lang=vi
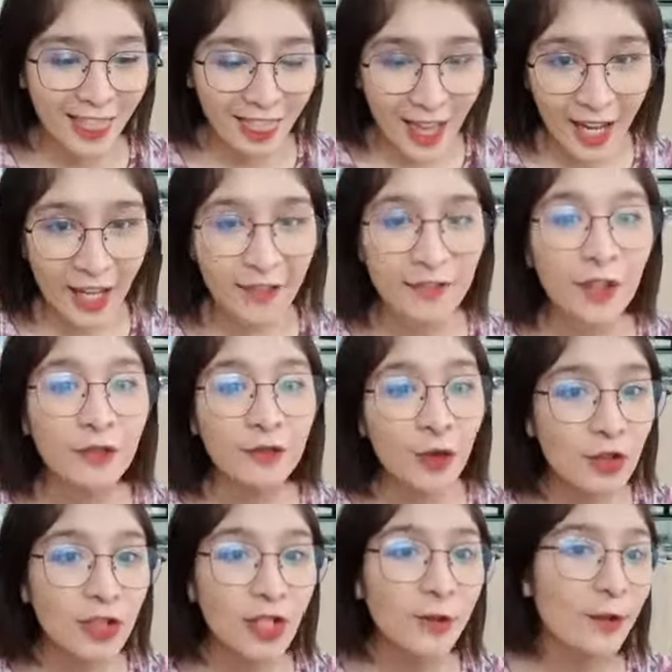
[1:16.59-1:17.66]
đen và
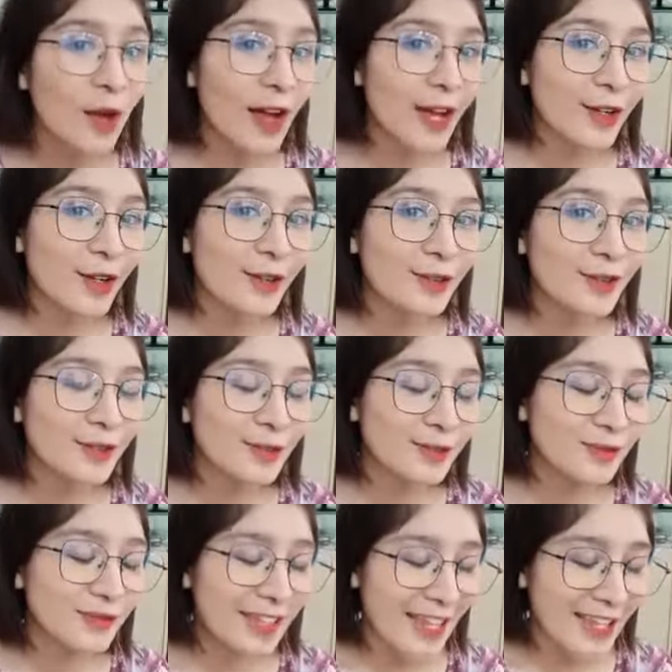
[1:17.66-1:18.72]
full kim loại luôn
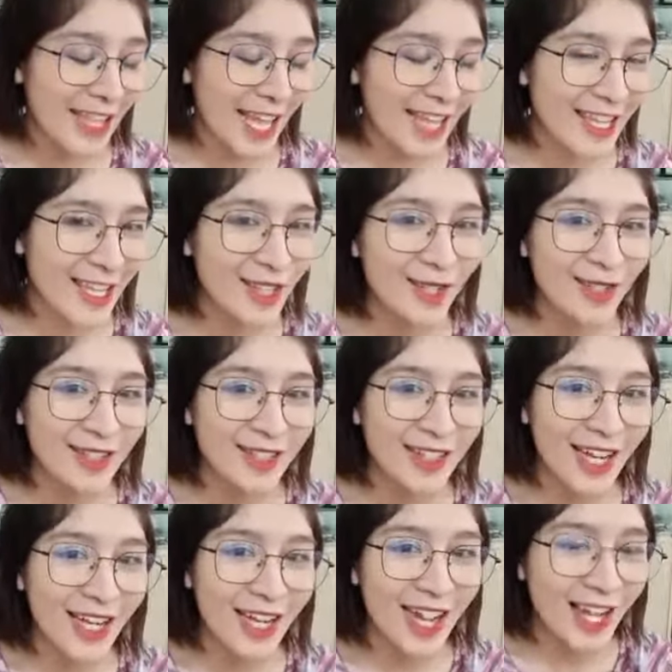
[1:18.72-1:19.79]
nhẹ nhàng dễ thương cực kỳ